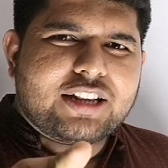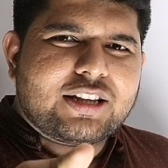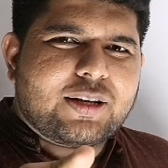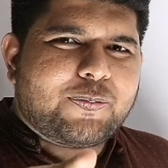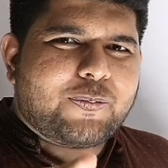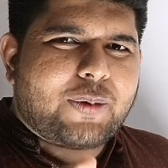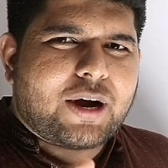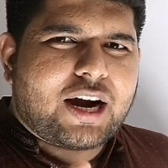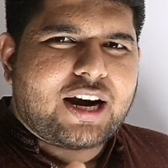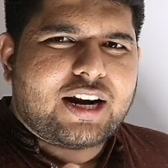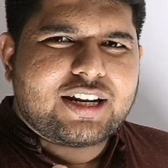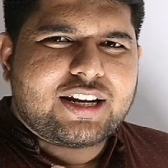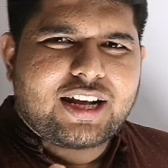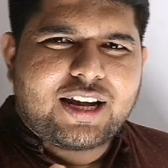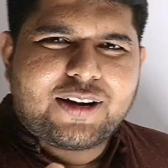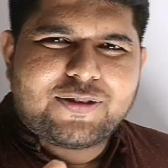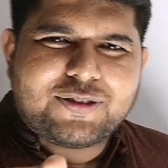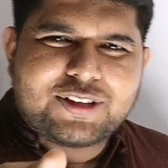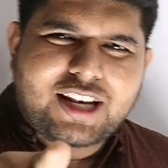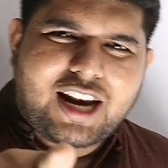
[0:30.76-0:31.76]
বিগান দ্য পার্টি
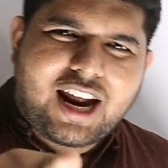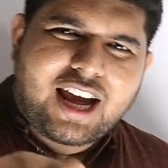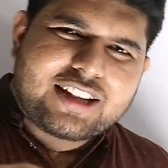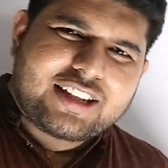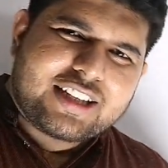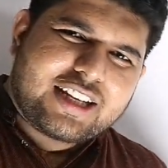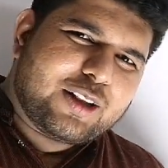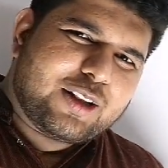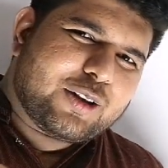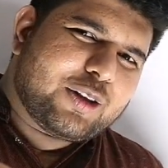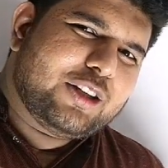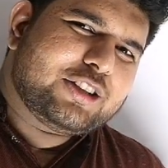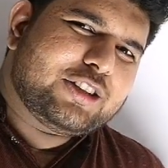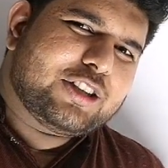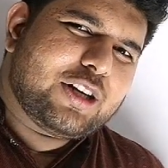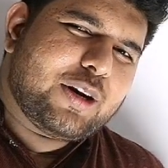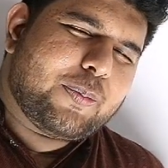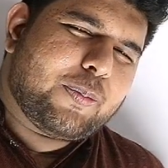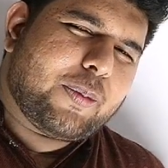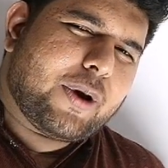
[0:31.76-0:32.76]
আমাদের হাতে
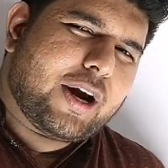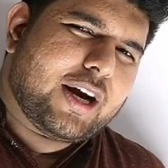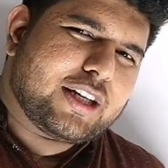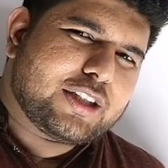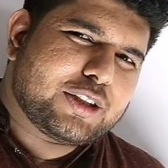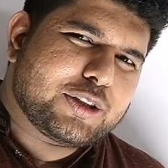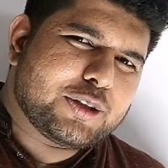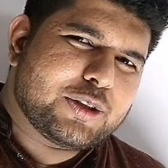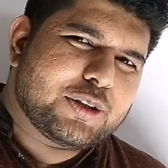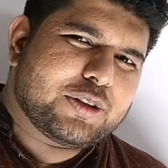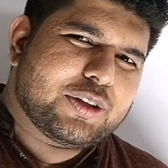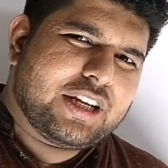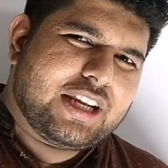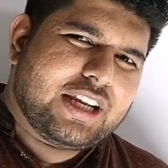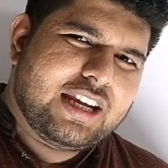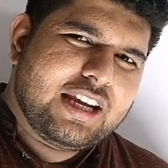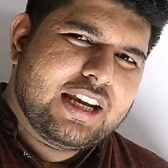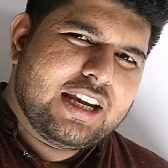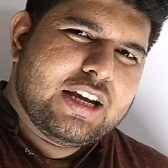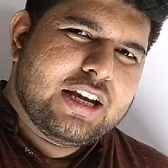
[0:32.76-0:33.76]
ক্যালকুলেশনের পার্টি শুরু করি
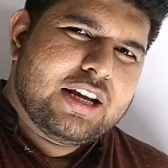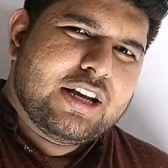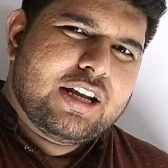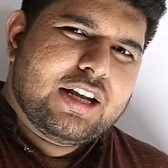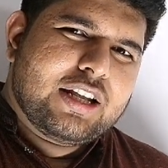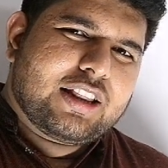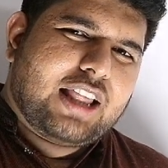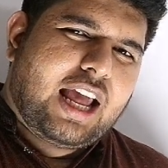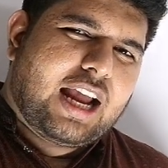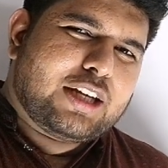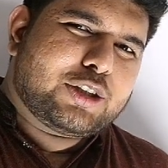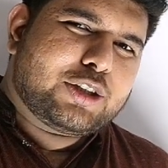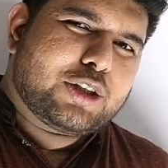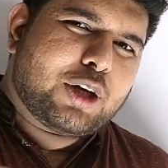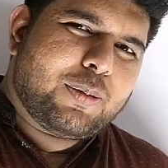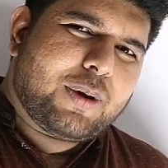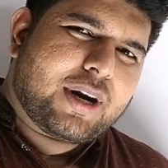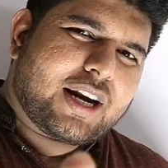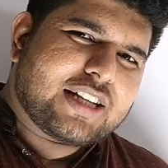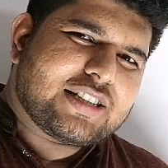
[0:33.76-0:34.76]
তাই
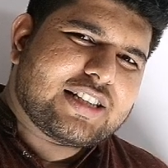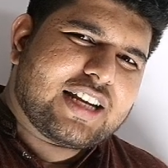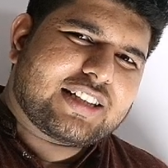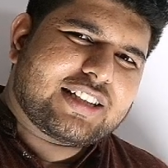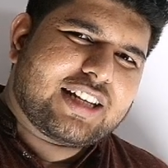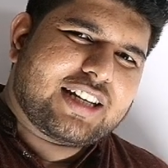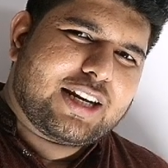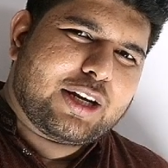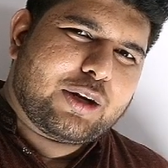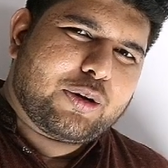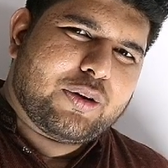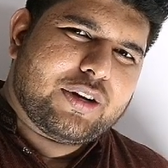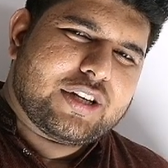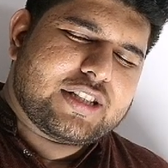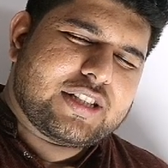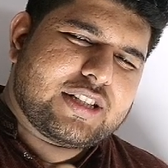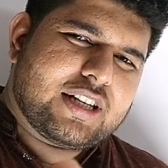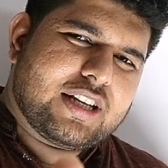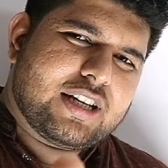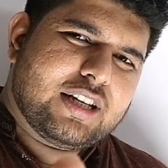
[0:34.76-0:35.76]
সবার কাছে একটা
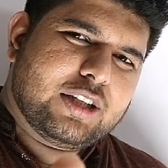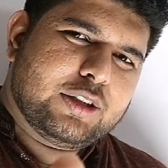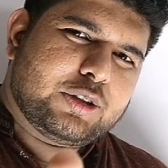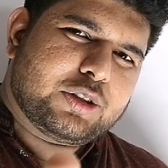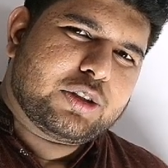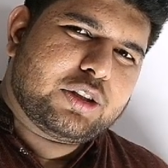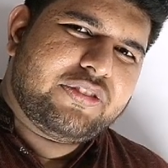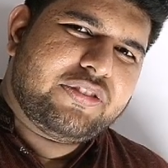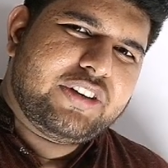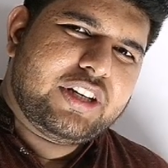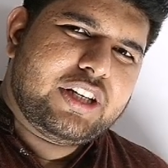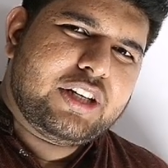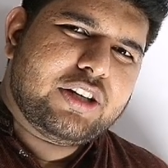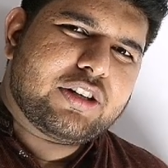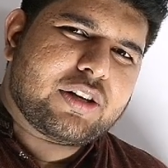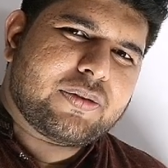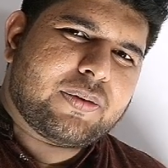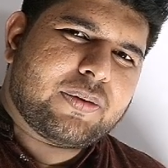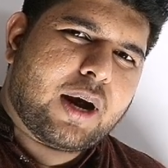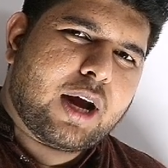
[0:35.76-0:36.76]
রিকোয়েস্ট যদি
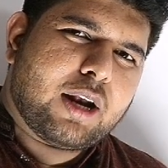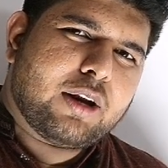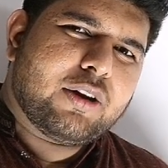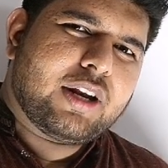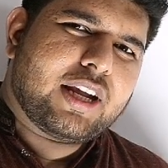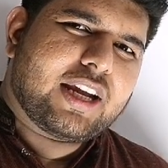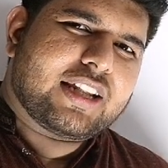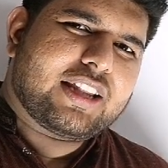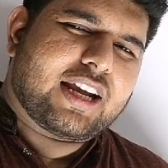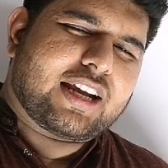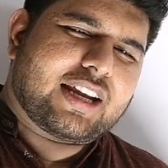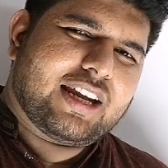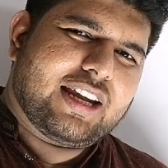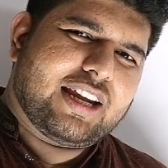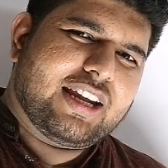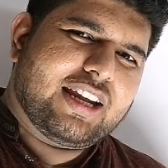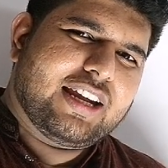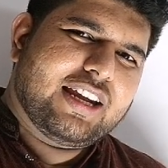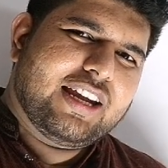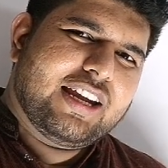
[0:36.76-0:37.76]
ভিডিওটা ভালো লেগে থাকে
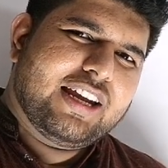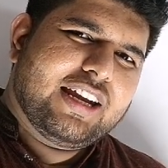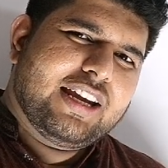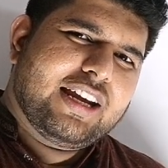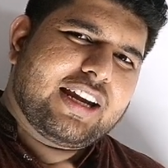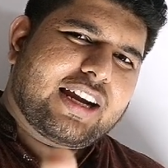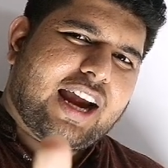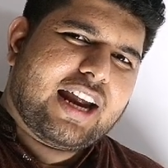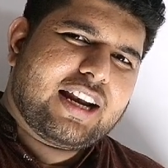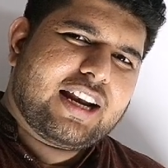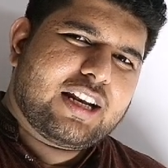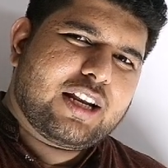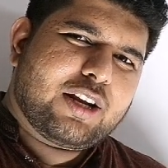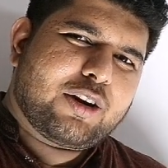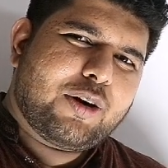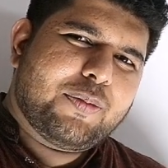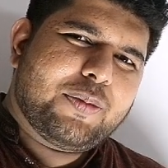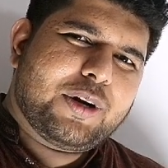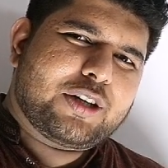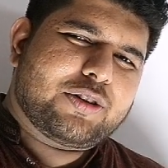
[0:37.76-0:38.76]
কাইন্ডলি
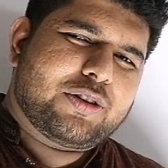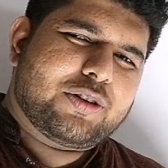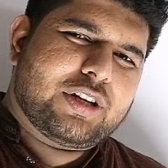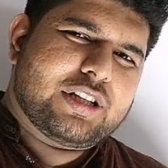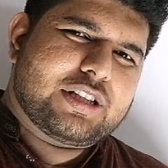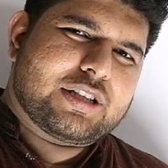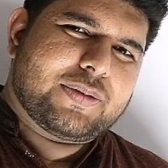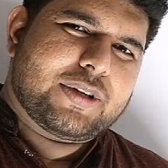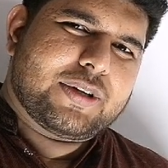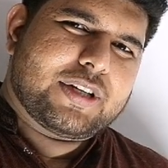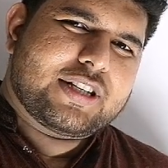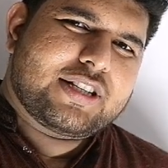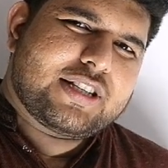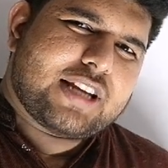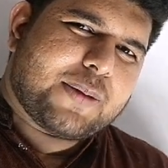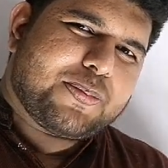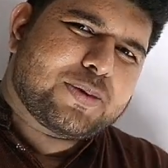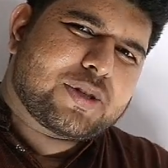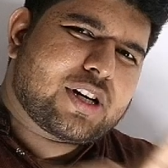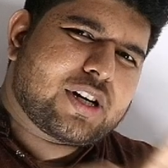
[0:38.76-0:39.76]
কমেন্ট করে যাবি
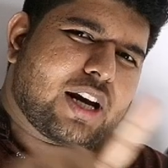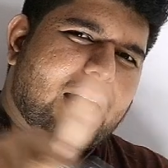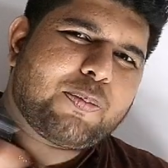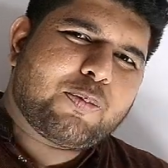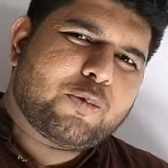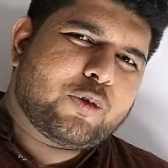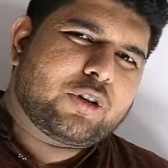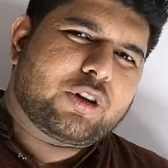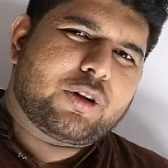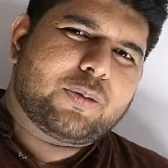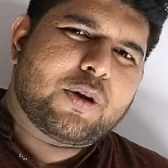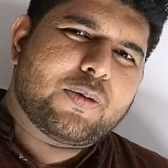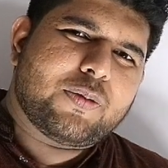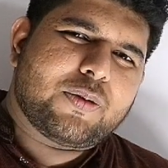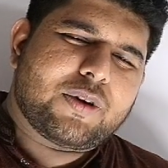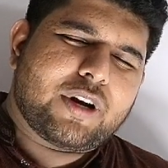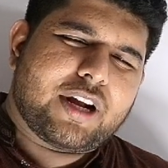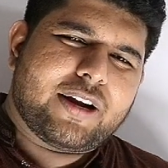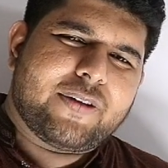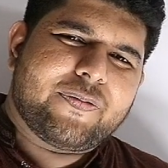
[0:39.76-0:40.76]
সাবস্ক্রাইব করতে
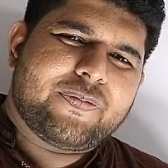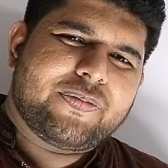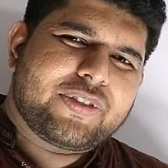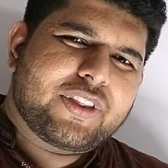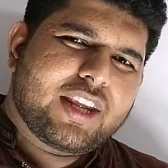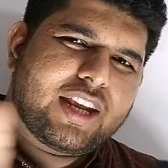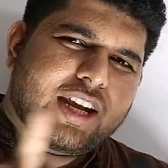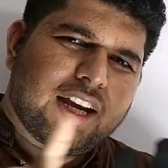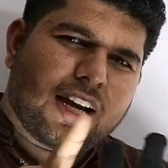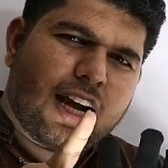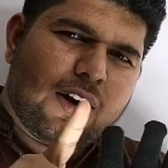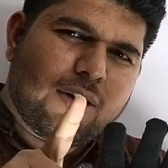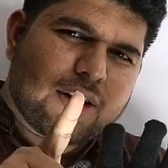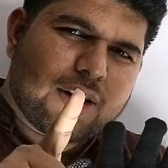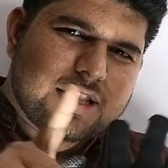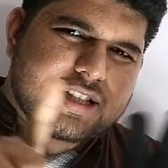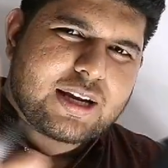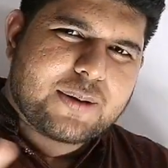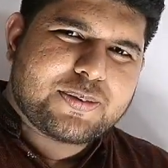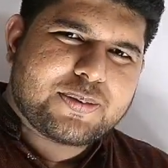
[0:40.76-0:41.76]
বলবো না
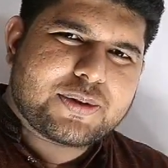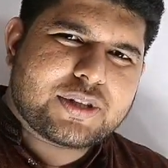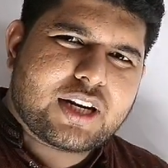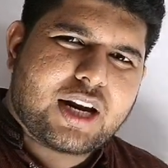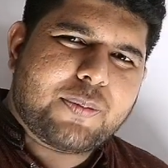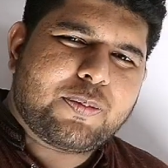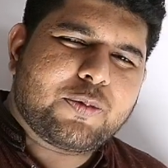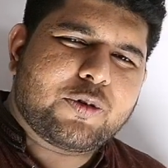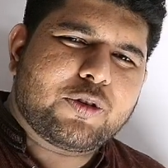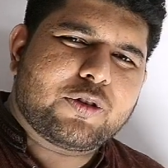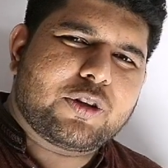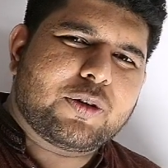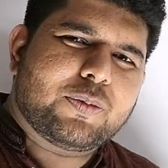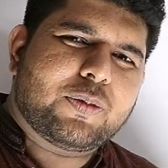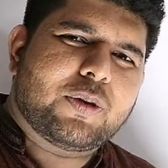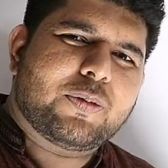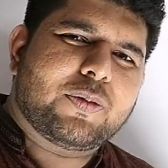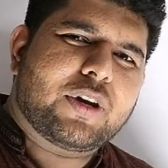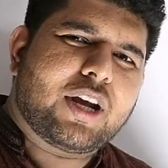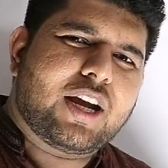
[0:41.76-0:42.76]
কাউকে সাবস্ক্রাইব করতে
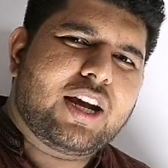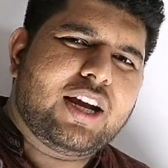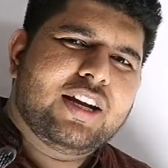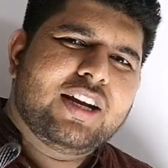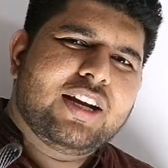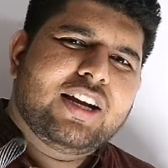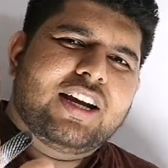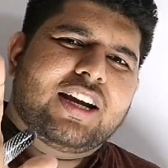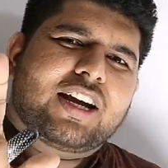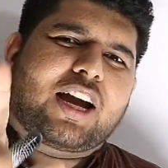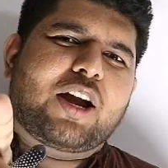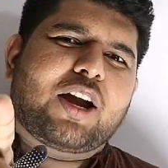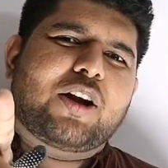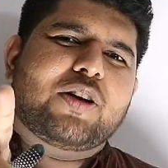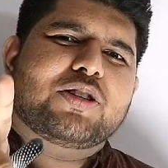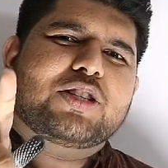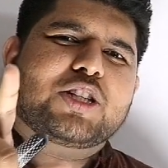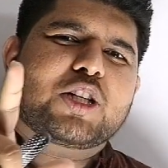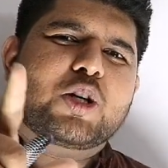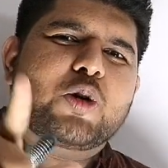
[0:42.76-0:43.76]
বলবো না কারণ
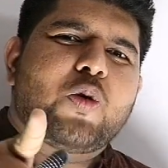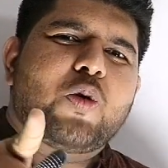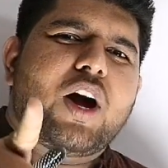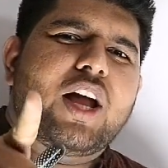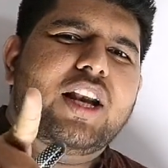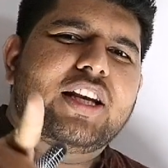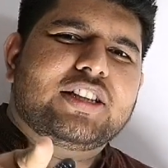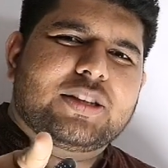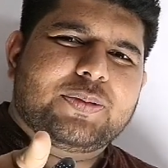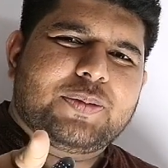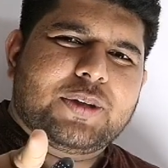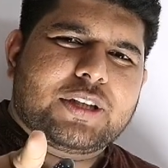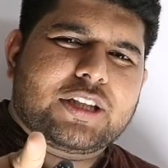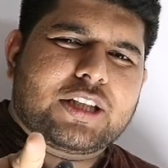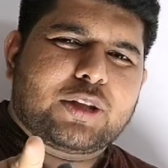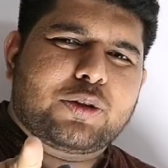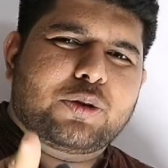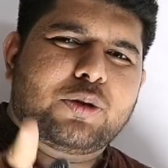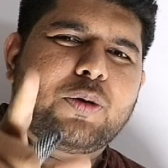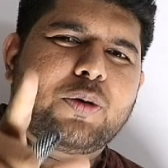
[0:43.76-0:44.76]
হচ্ছে কোয়ালিটি
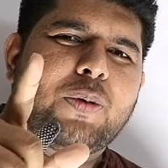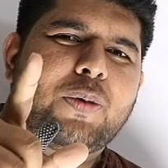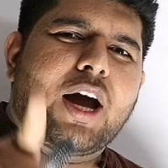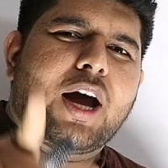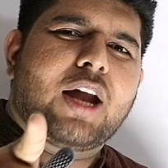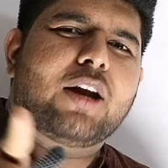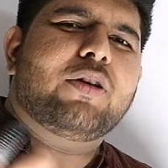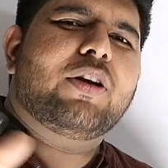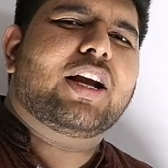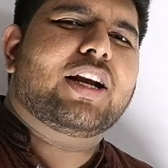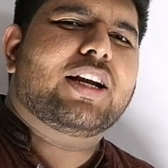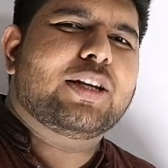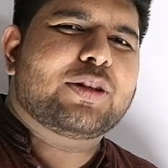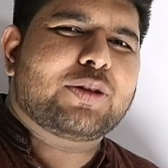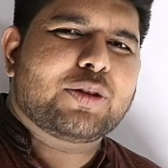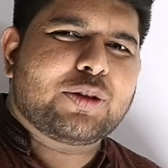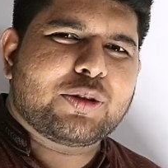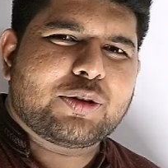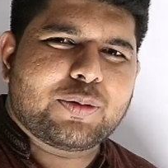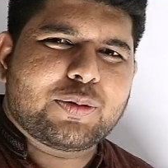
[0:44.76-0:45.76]
মেটার তোর ভালো লাগলে
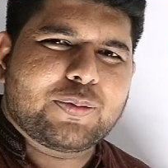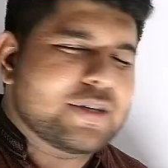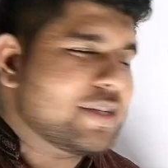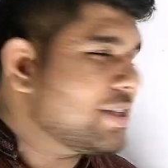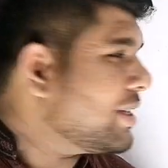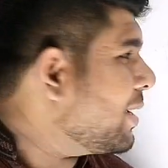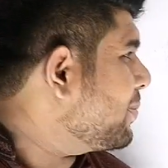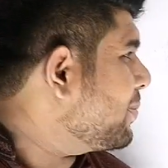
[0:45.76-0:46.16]
তুই করবি